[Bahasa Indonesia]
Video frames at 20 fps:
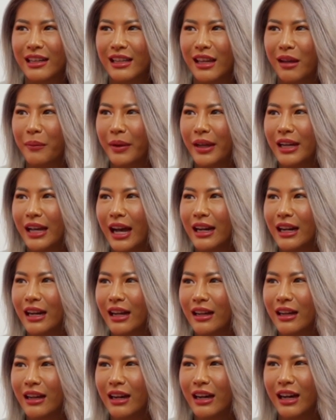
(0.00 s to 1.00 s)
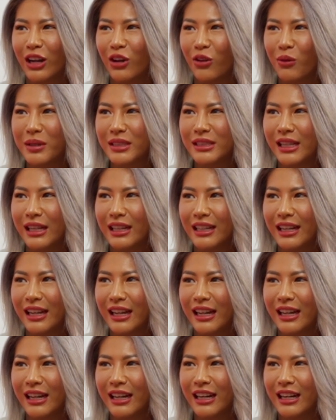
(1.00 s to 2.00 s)
cara nyampein ke anak kalau
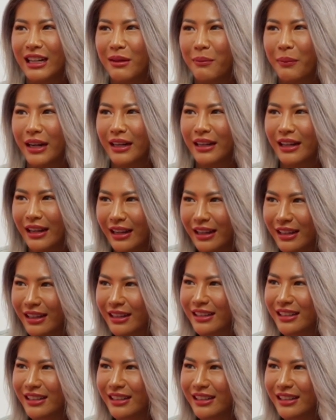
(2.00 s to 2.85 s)
misalnya ke depannya